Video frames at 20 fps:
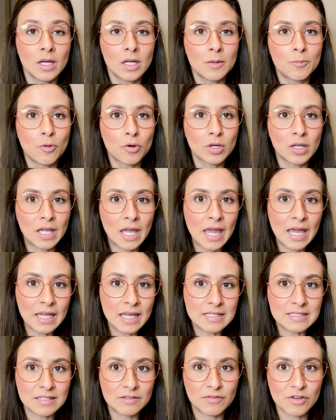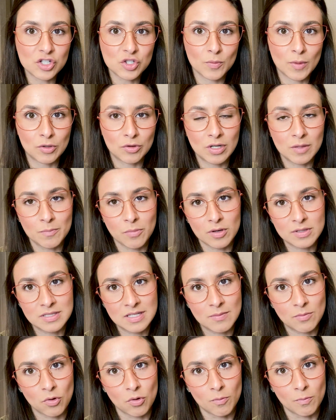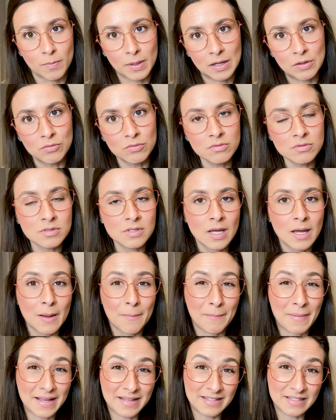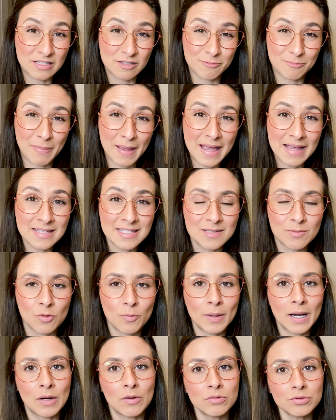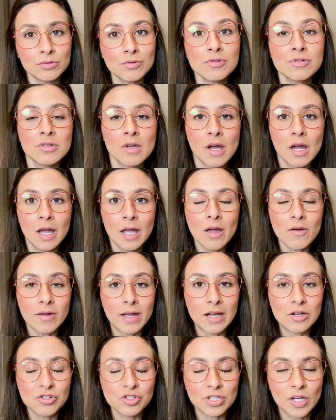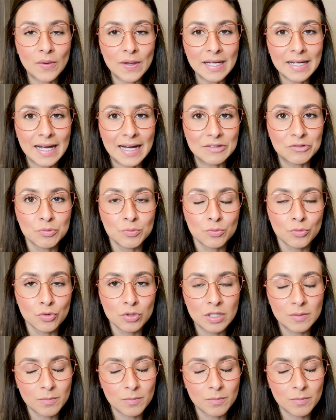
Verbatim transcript: e por que que esse investimento ele pode ser bom para uns, mas péssimo para outros, eu quero te dar um recado muito